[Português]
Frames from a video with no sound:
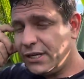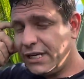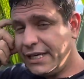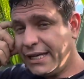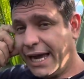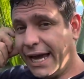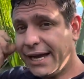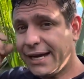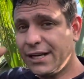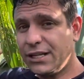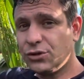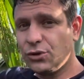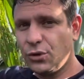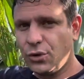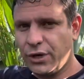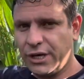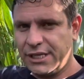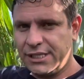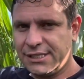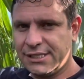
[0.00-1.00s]
em
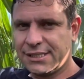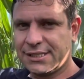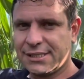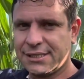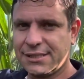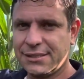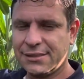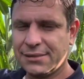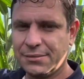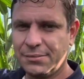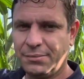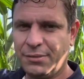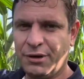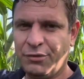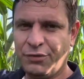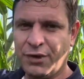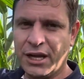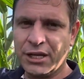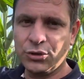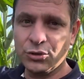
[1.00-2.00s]
R2,
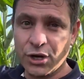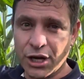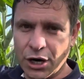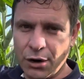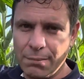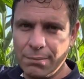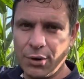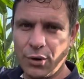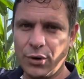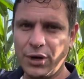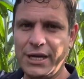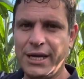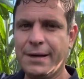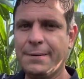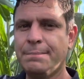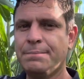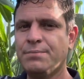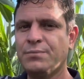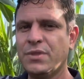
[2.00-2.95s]
perfeito, grão bolha,